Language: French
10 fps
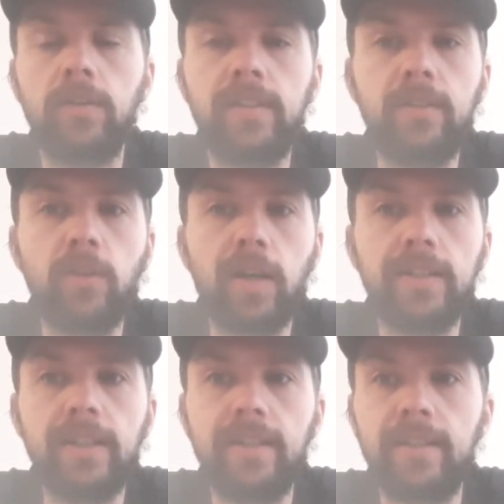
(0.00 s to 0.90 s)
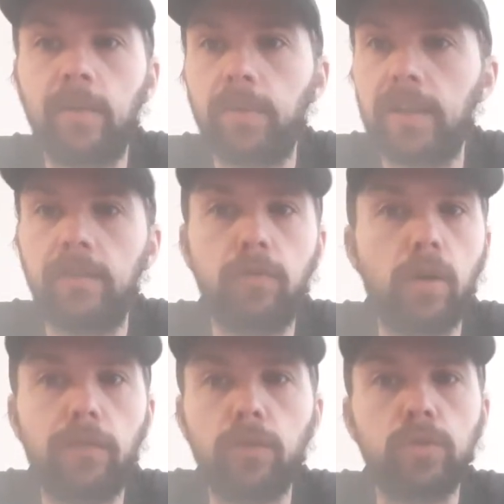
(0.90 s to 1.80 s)
tête de raquette et après il voit
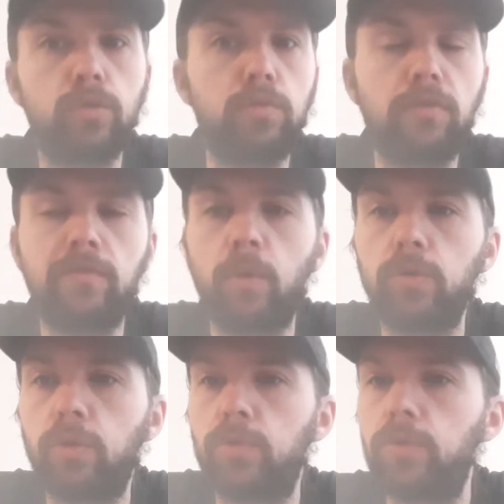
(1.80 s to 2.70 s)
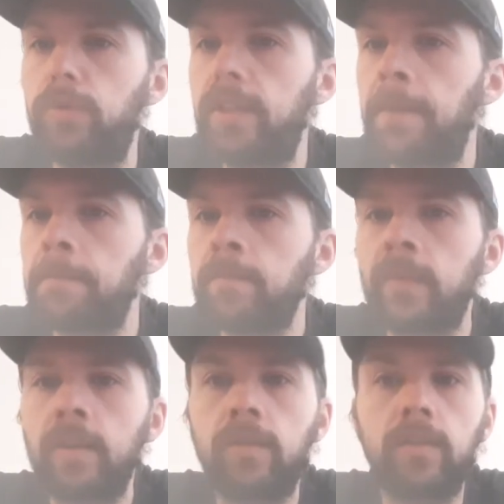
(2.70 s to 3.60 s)
en fonction du mouvement autour de lui.
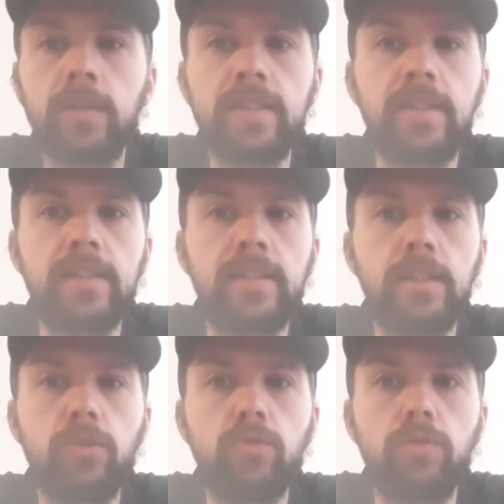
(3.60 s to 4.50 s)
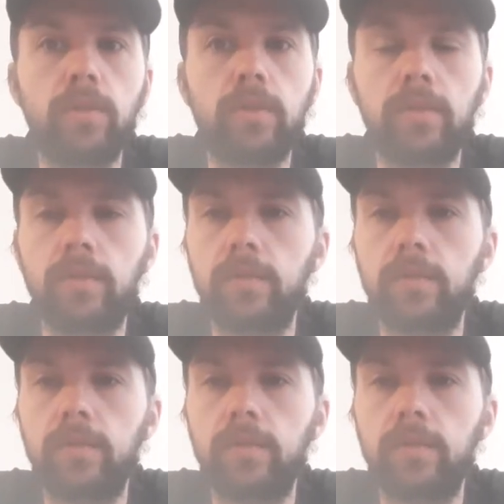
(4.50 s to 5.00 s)
S'il joue le,